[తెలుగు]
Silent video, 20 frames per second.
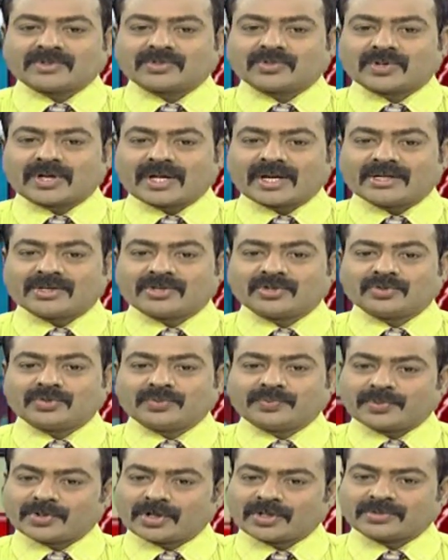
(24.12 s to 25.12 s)
తమకు కరెంటును
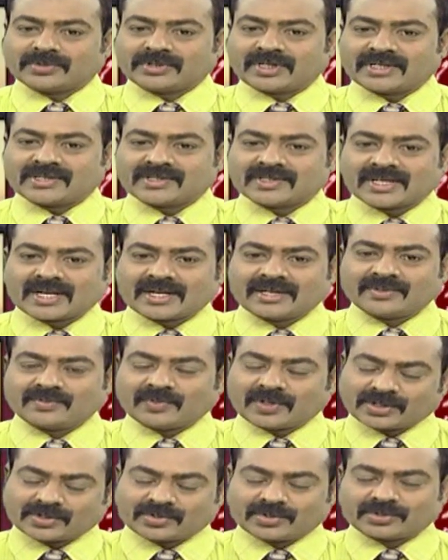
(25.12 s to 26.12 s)
పునరుద్ధరించాలని
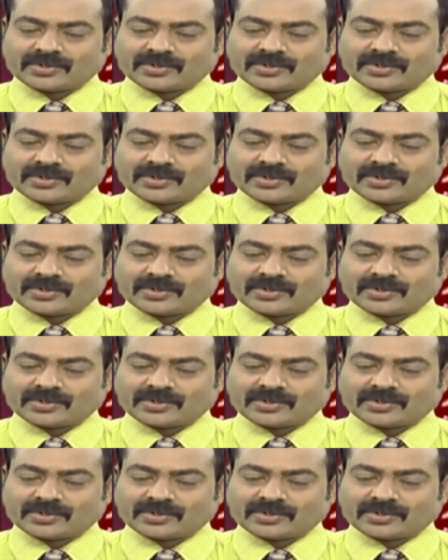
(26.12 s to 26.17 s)
వారు